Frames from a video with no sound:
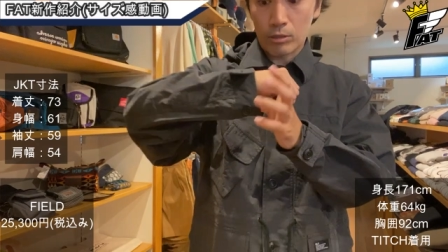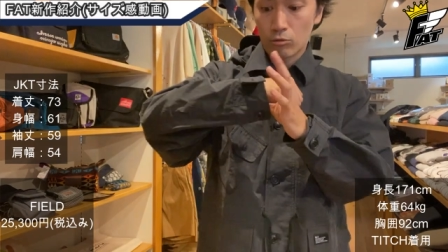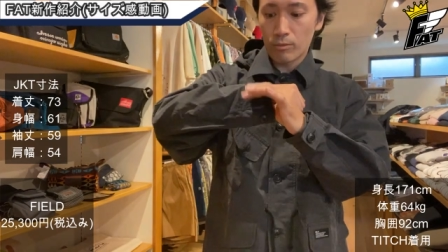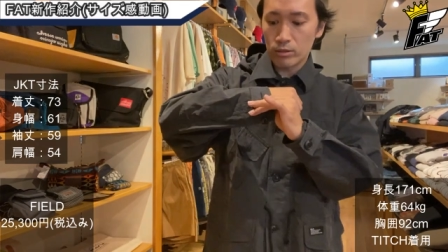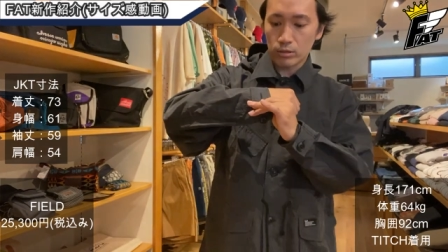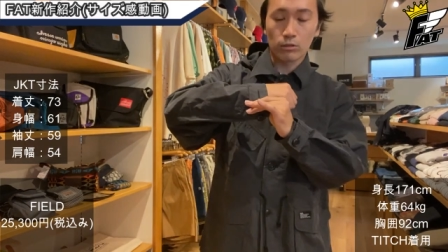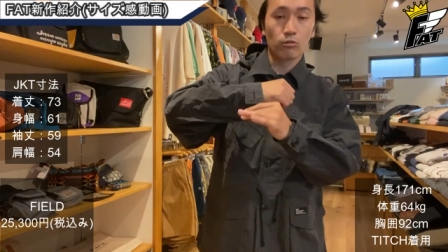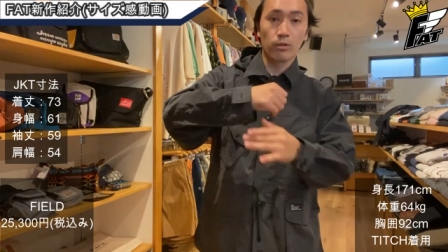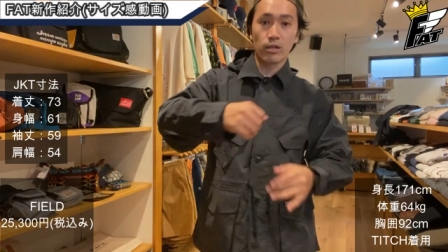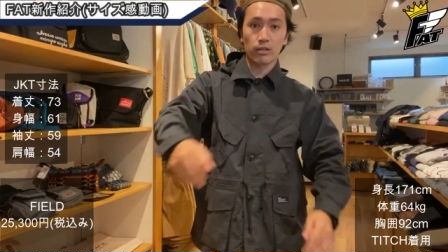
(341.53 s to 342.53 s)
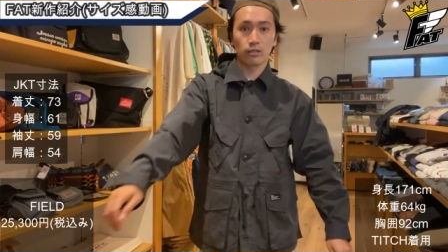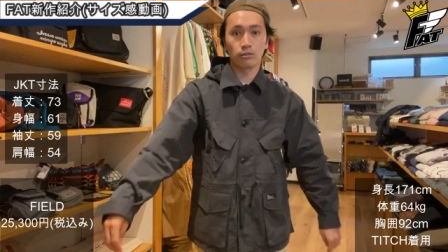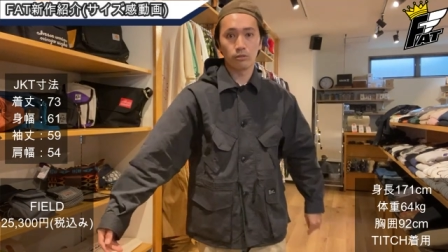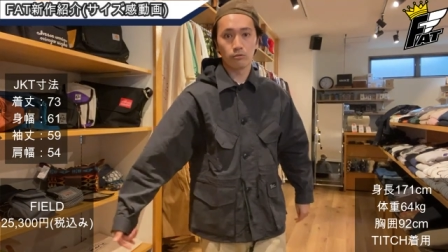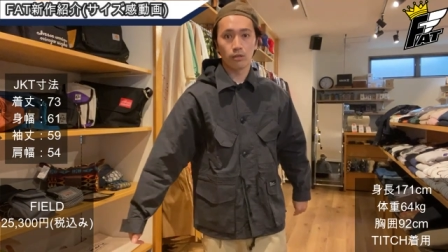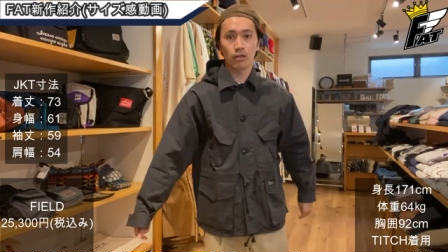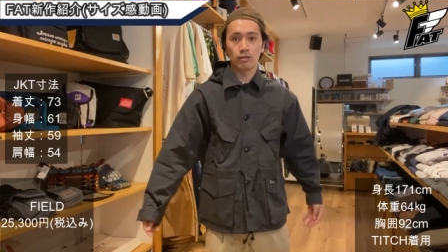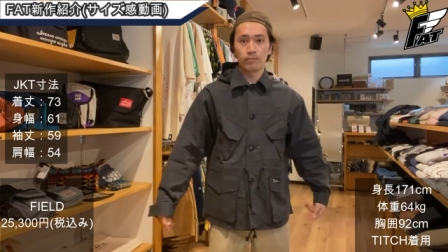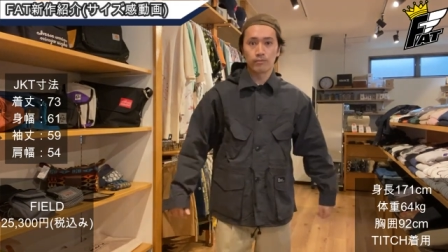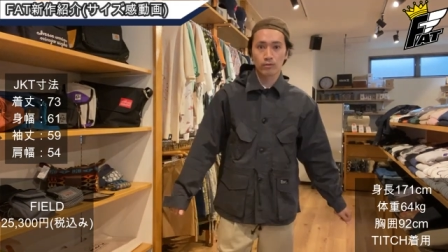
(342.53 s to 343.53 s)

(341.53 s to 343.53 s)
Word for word: まあ、止めるか止めないかっていうのは、